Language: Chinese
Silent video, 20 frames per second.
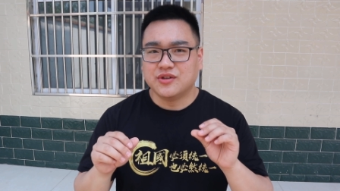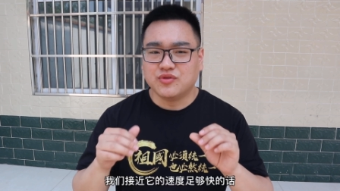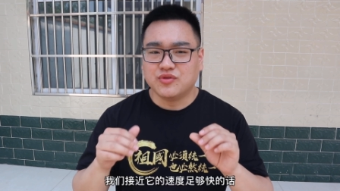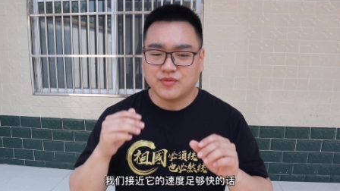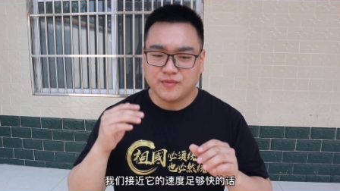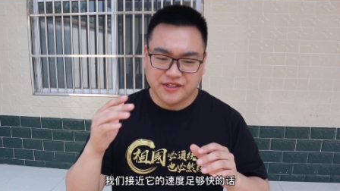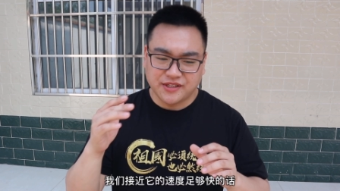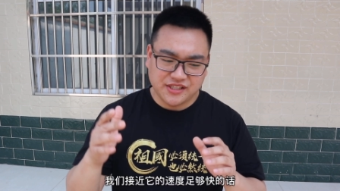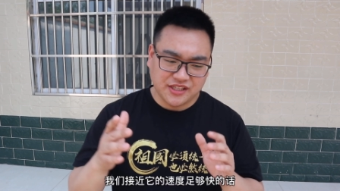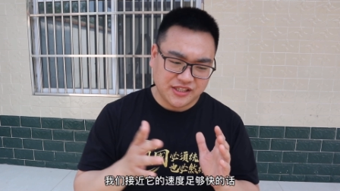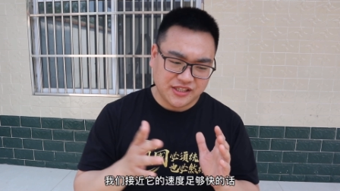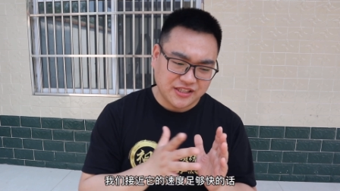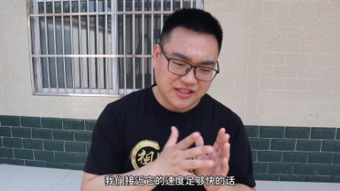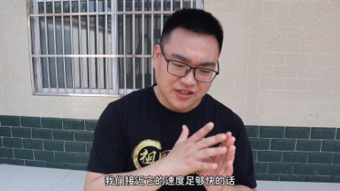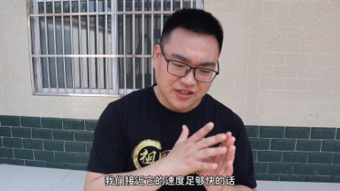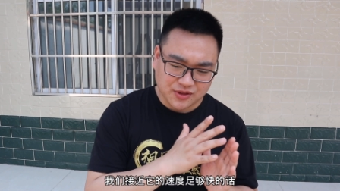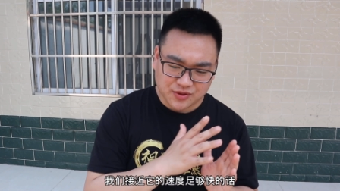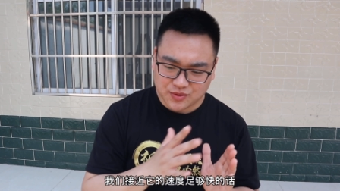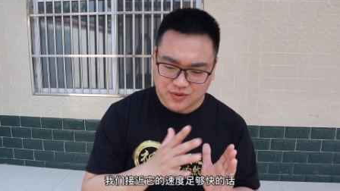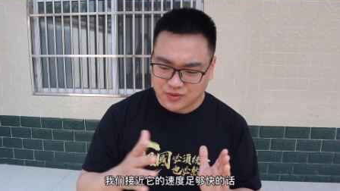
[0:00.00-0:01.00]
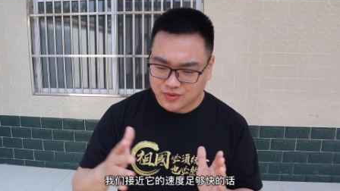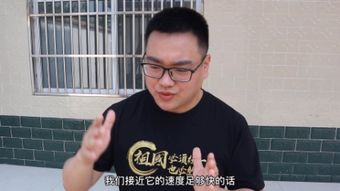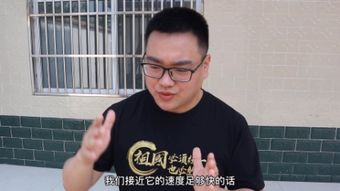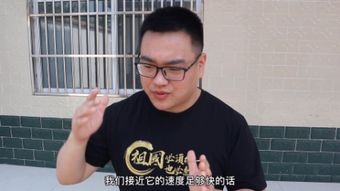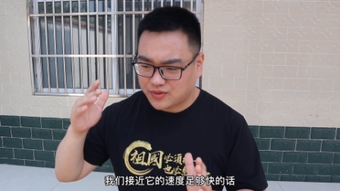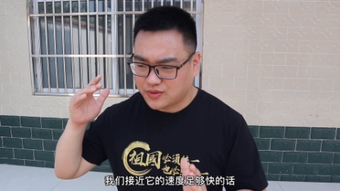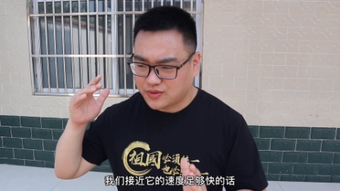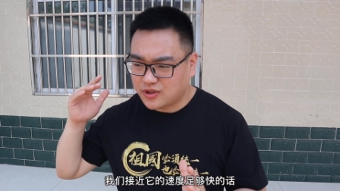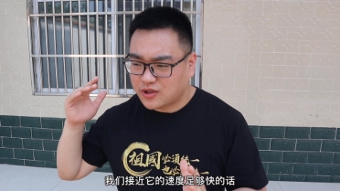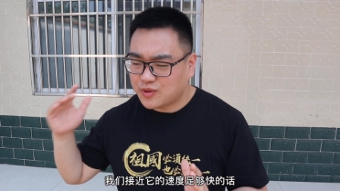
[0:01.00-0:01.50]
我们接近它的速度
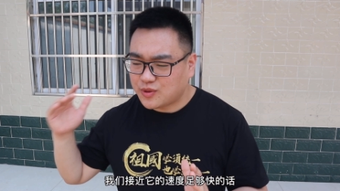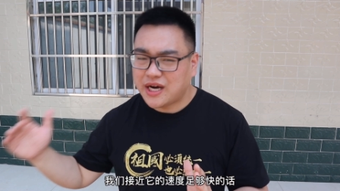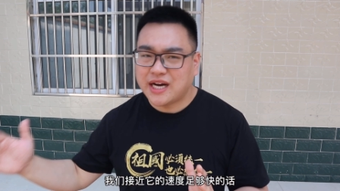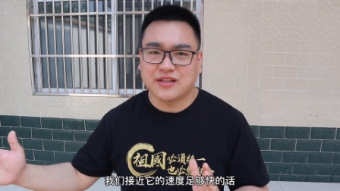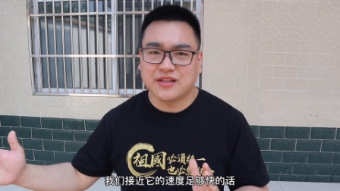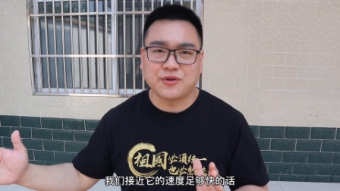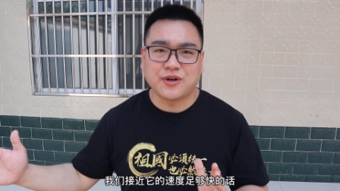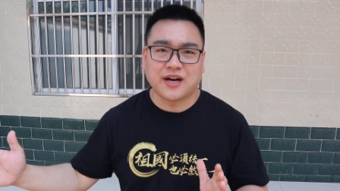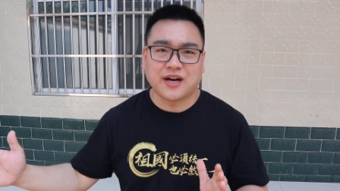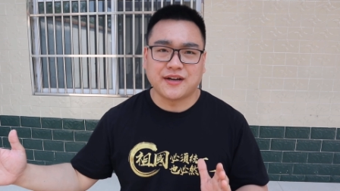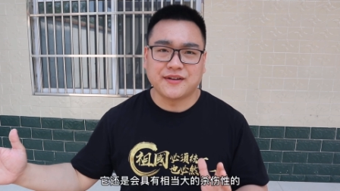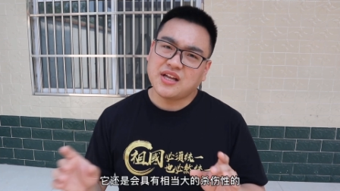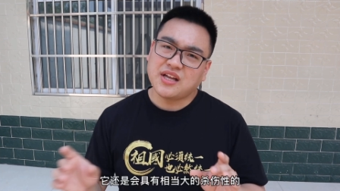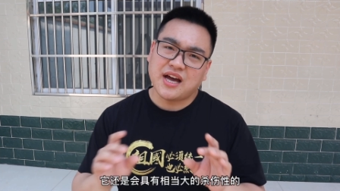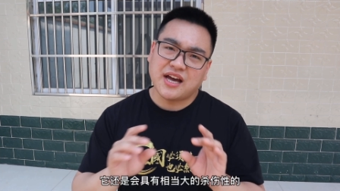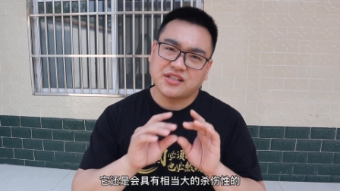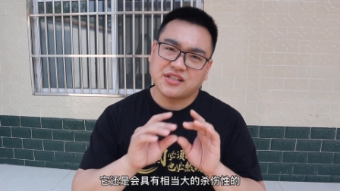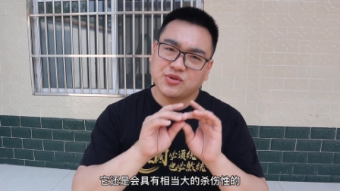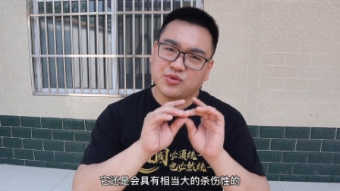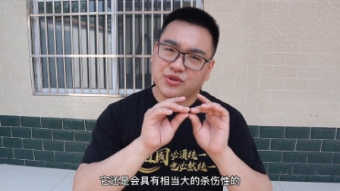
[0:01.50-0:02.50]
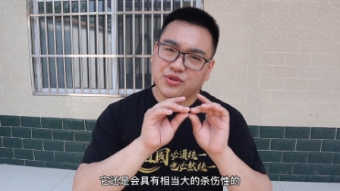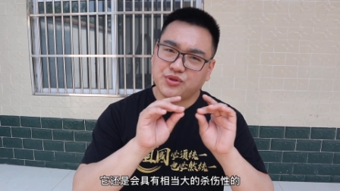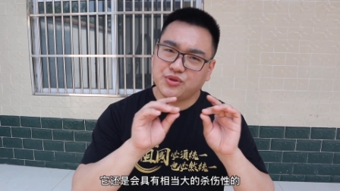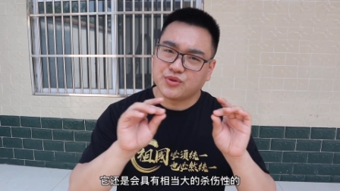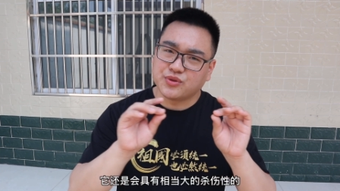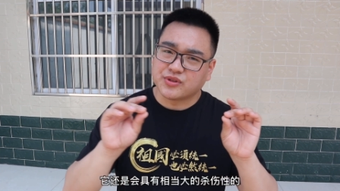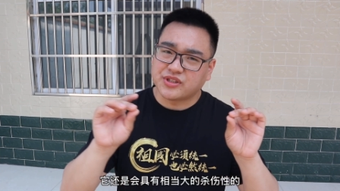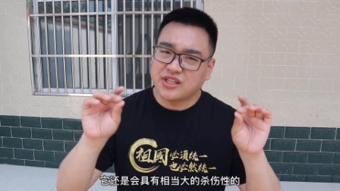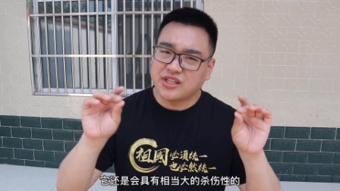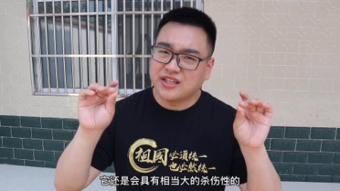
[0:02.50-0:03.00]
足够快的话，它还是会具
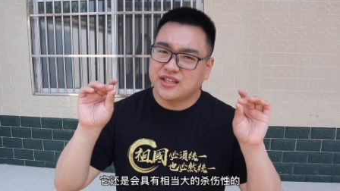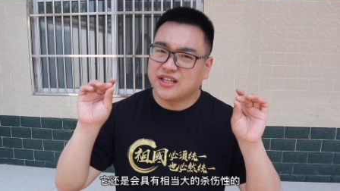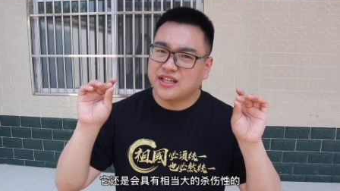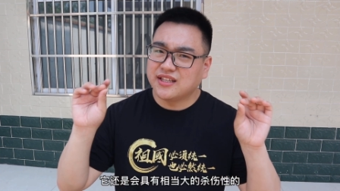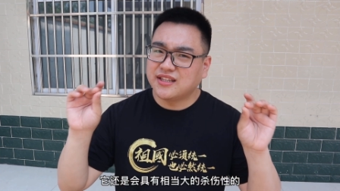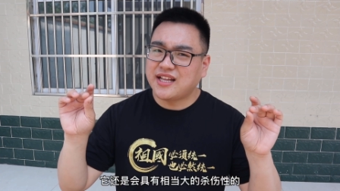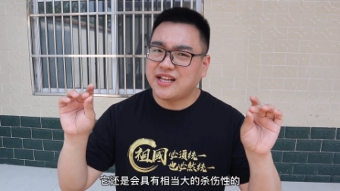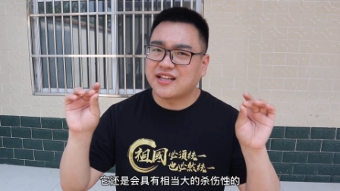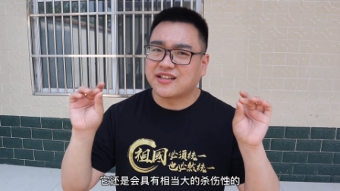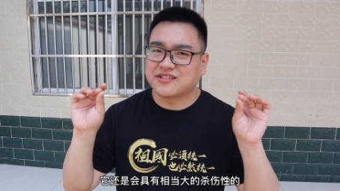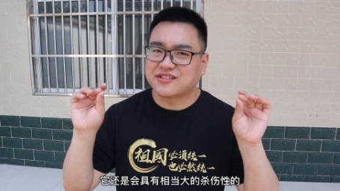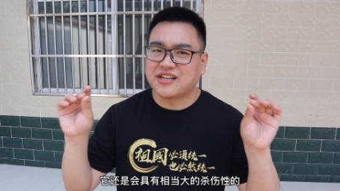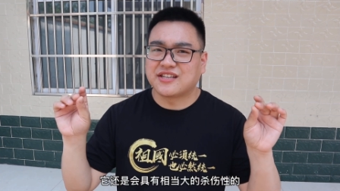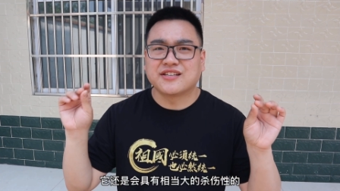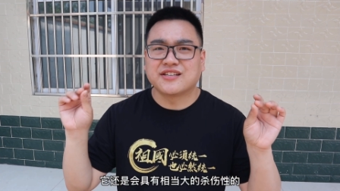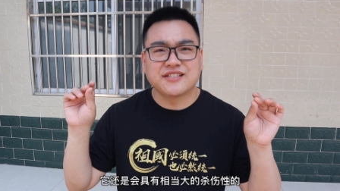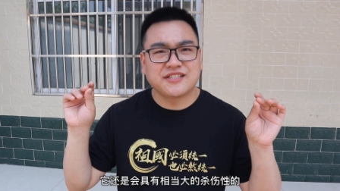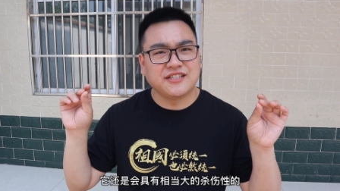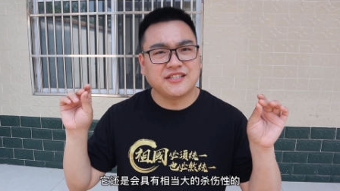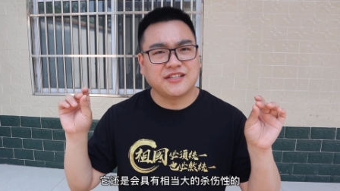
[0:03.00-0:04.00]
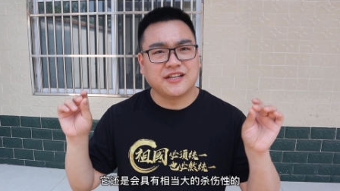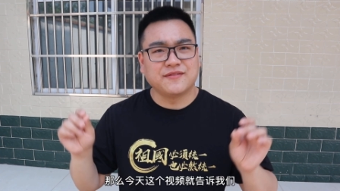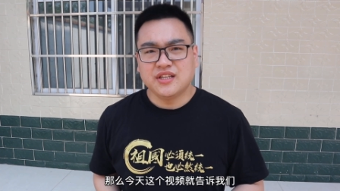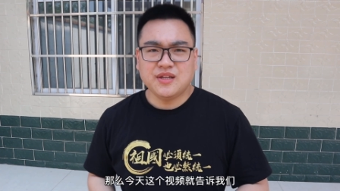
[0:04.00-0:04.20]
有相当大的杀伤性的。